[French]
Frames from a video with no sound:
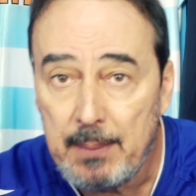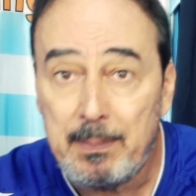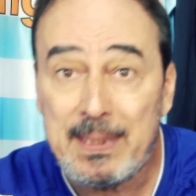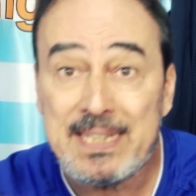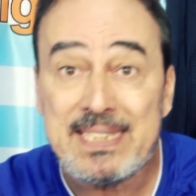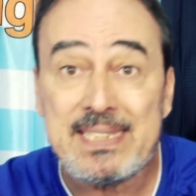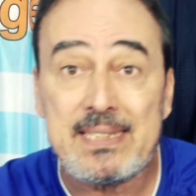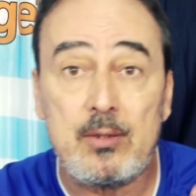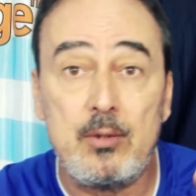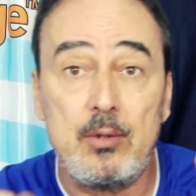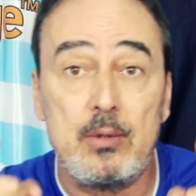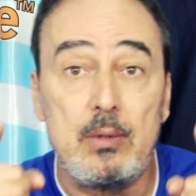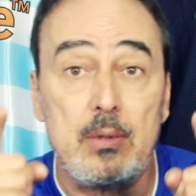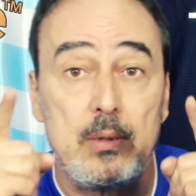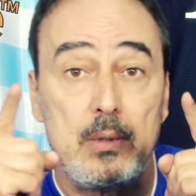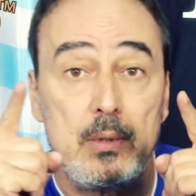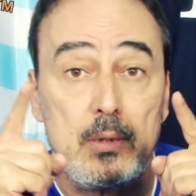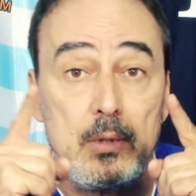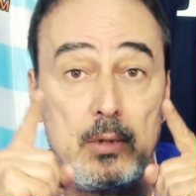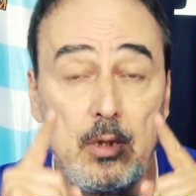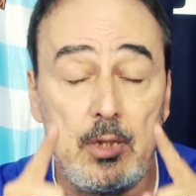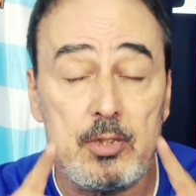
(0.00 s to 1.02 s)
Parce que
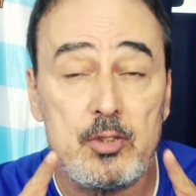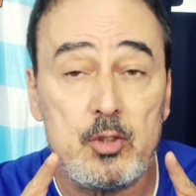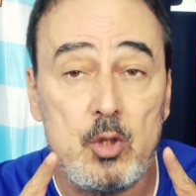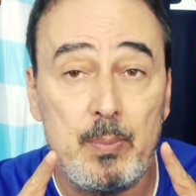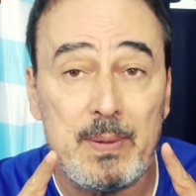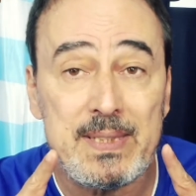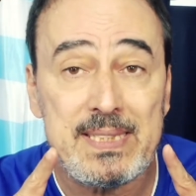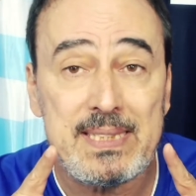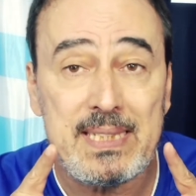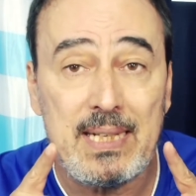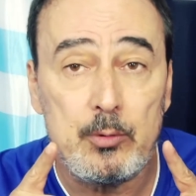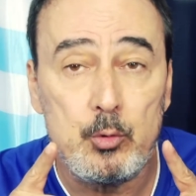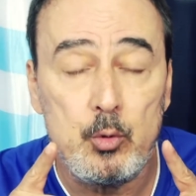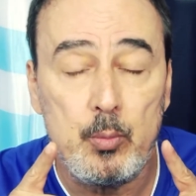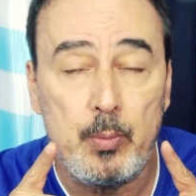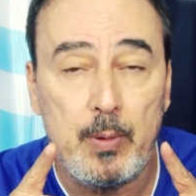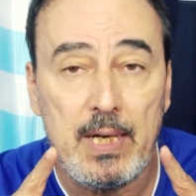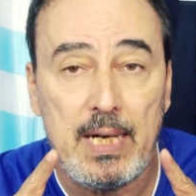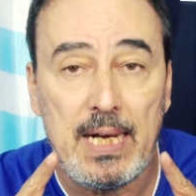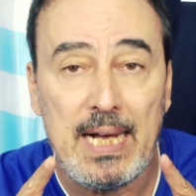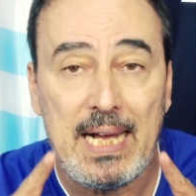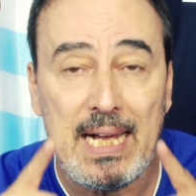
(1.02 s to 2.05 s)
lorsque Pascal
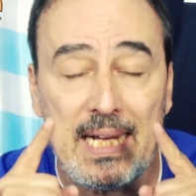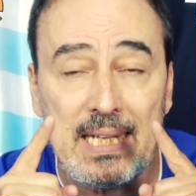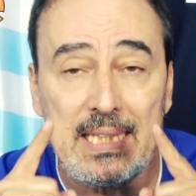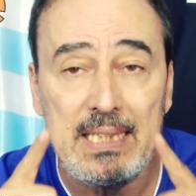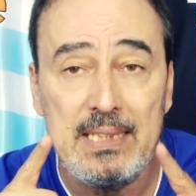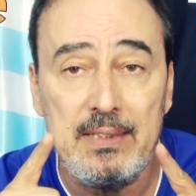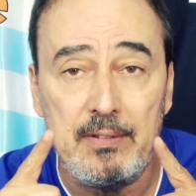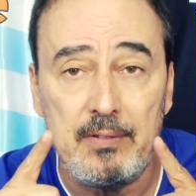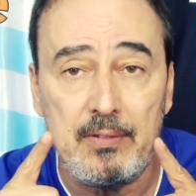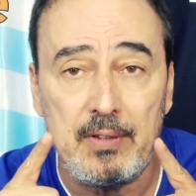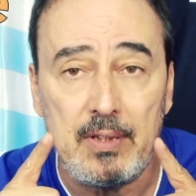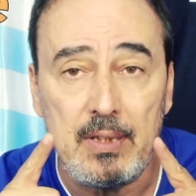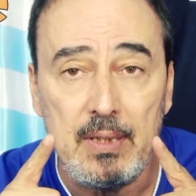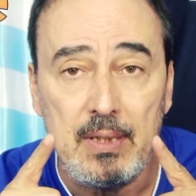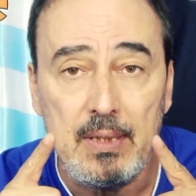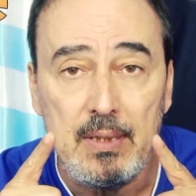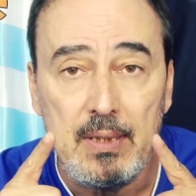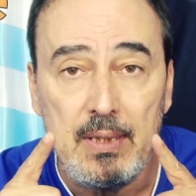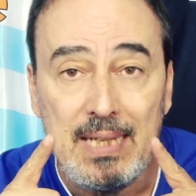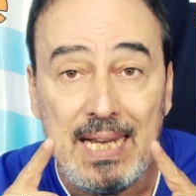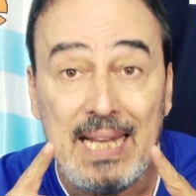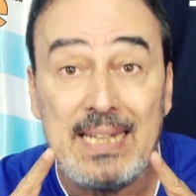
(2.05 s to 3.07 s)
Duprat arrive
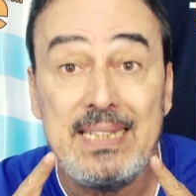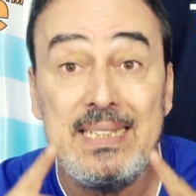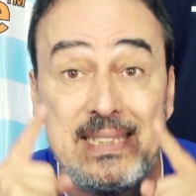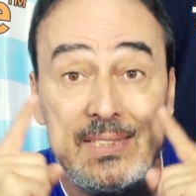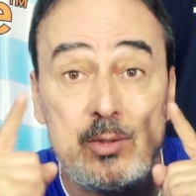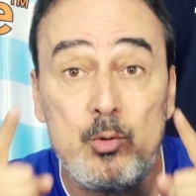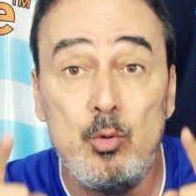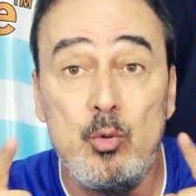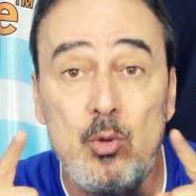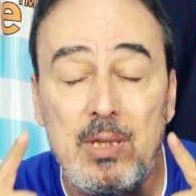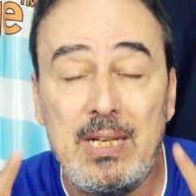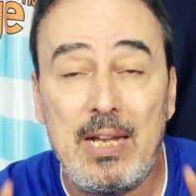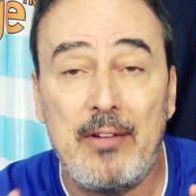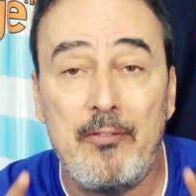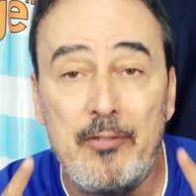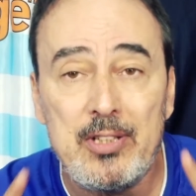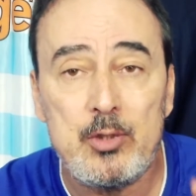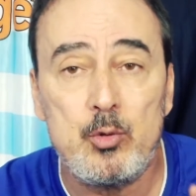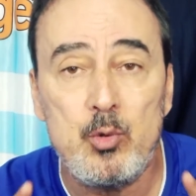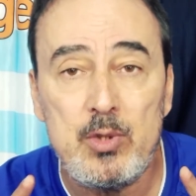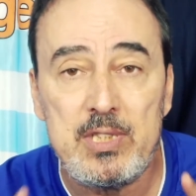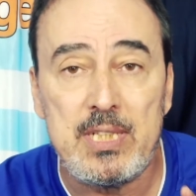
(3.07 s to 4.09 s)
à l'issue de la
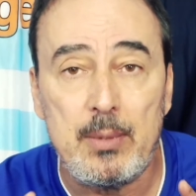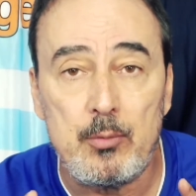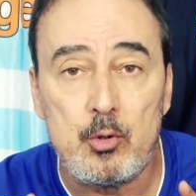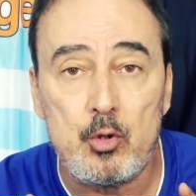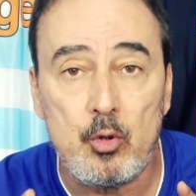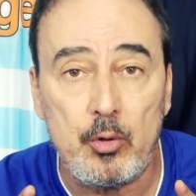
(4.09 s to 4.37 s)
28e